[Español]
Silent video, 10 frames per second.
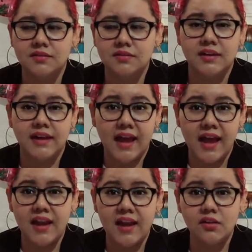
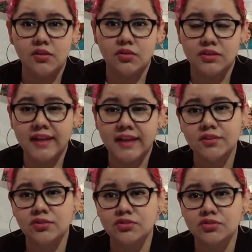real, con
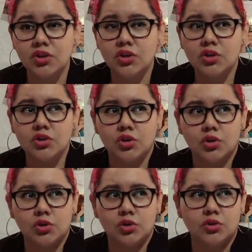datos,
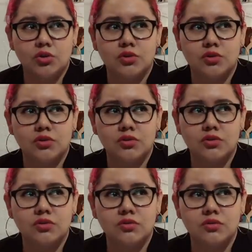con
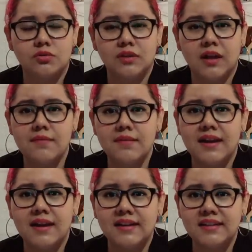
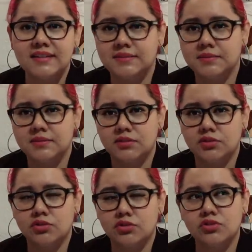hablarles
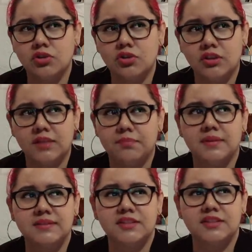no solo de
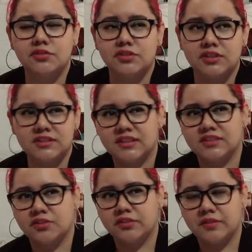me siento triste,
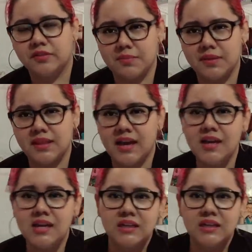estoy deprimida,
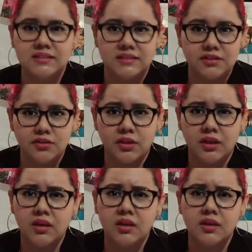sino
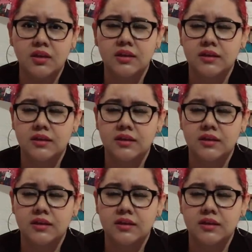de